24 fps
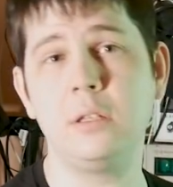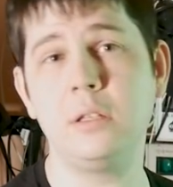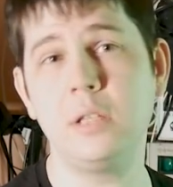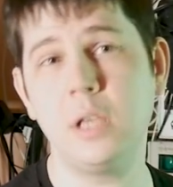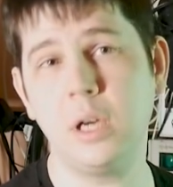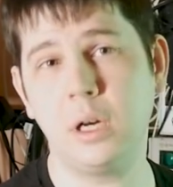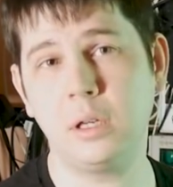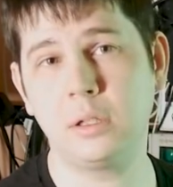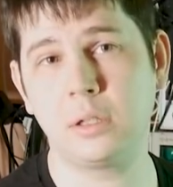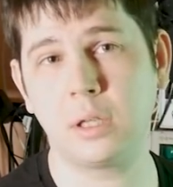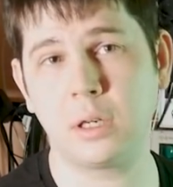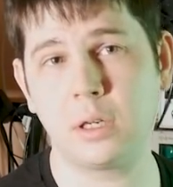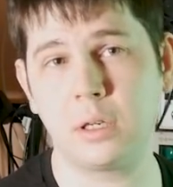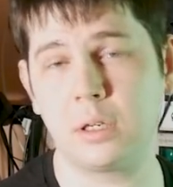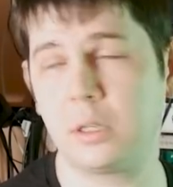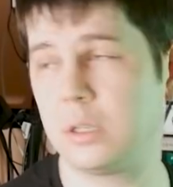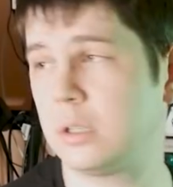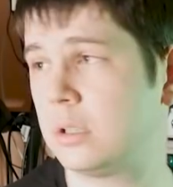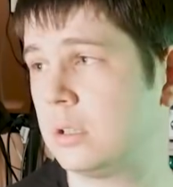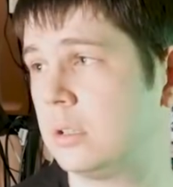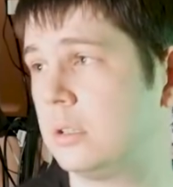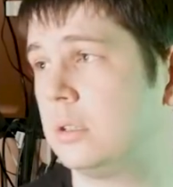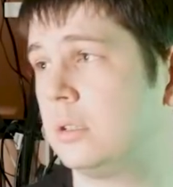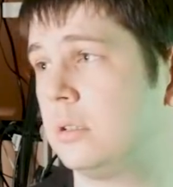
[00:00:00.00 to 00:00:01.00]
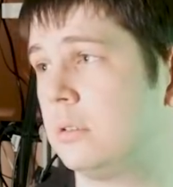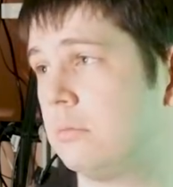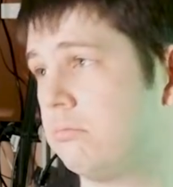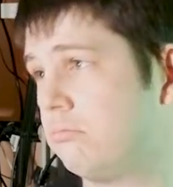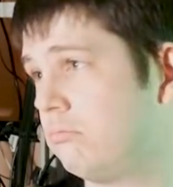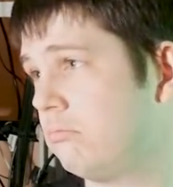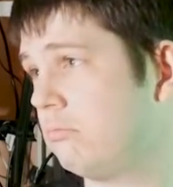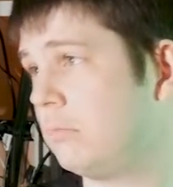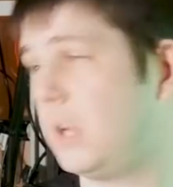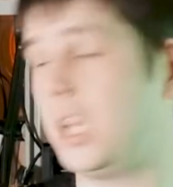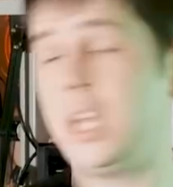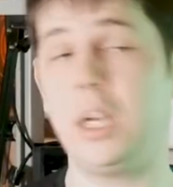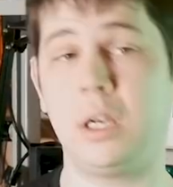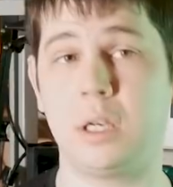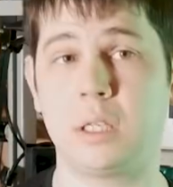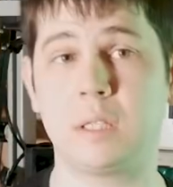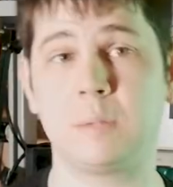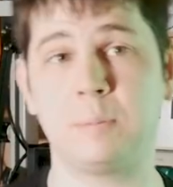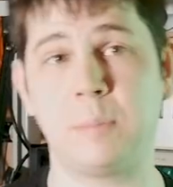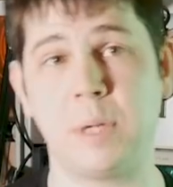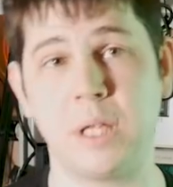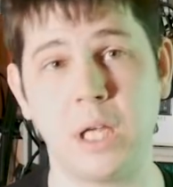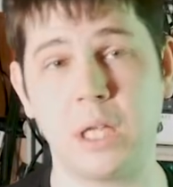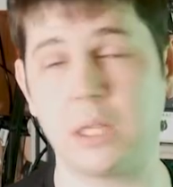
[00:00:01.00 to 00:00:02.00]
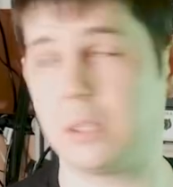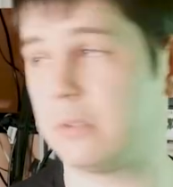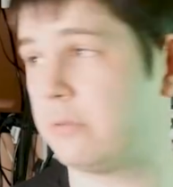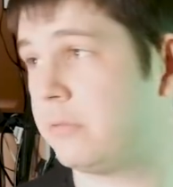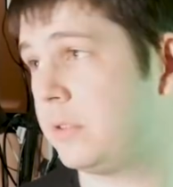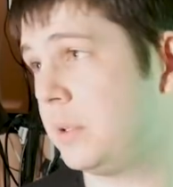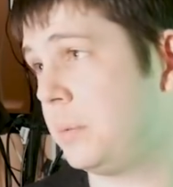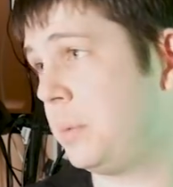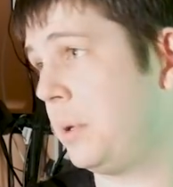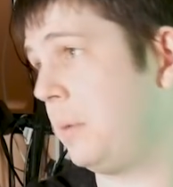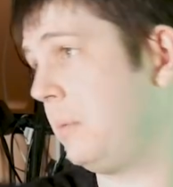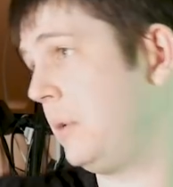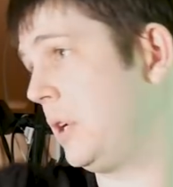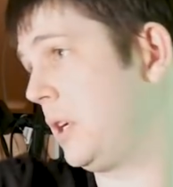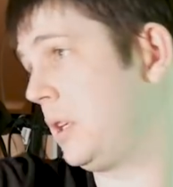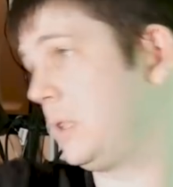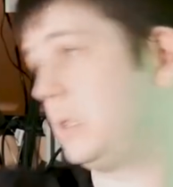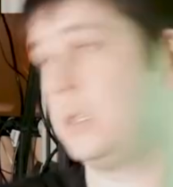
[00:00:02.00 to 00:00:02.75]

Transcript: некоторых э, моих экспонатов, например,